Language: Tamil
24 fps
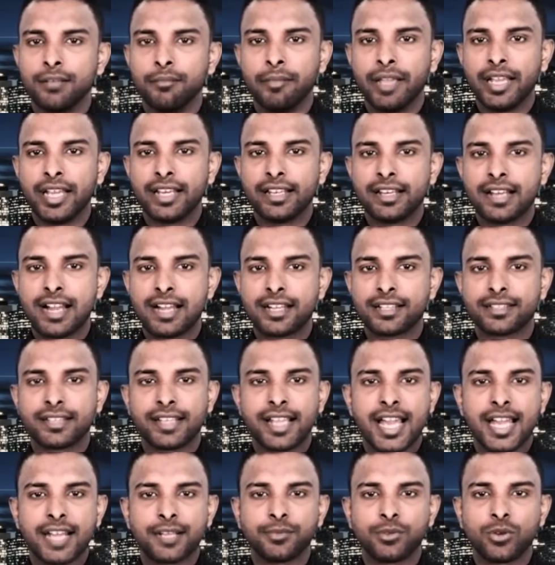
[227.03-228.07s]
மேலிநாட்டு
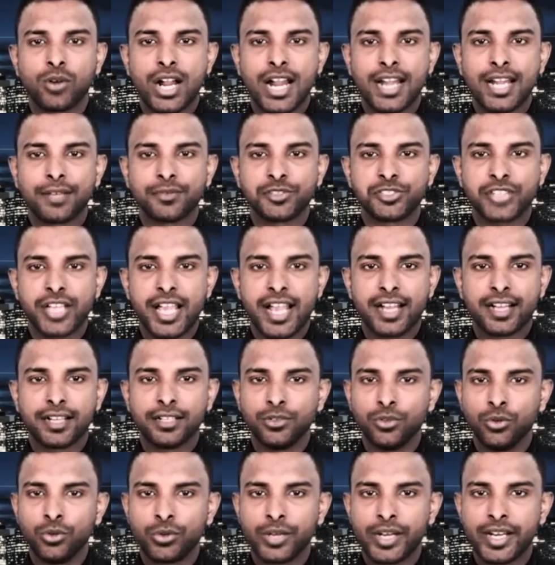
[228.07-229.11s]
தயாரிப்பு ராணுவ
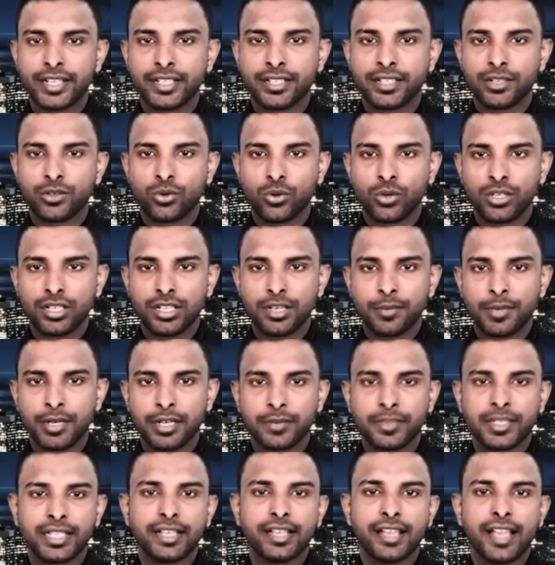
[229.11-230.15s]
டேங்கர் உக்ரைனுக்கு
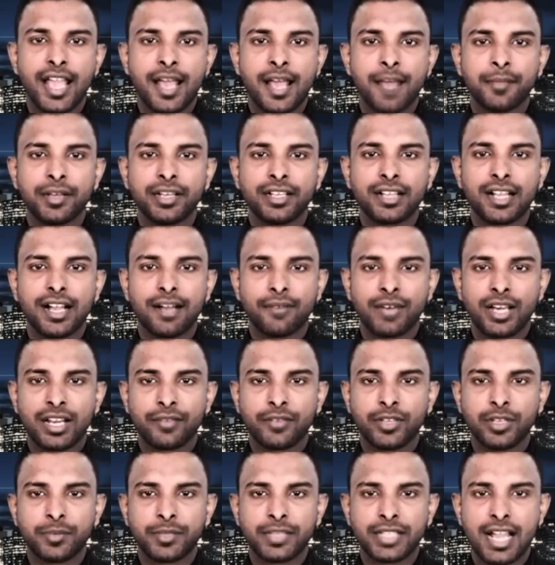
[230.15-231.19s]
கொடுக்கப்படுவதை அமெரிக்கா
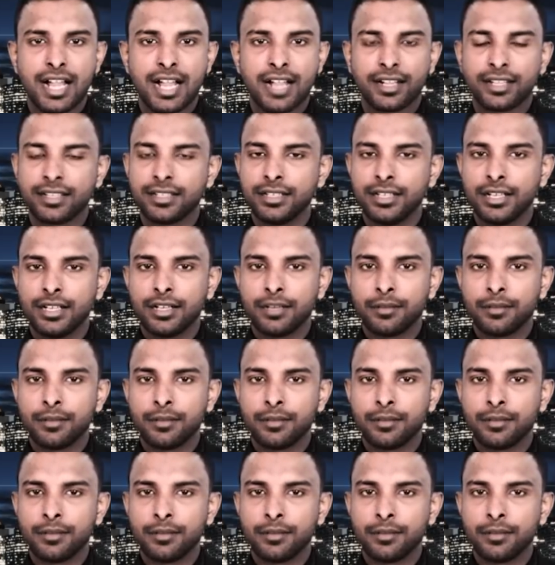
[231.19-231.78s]
வரவேற்பதாக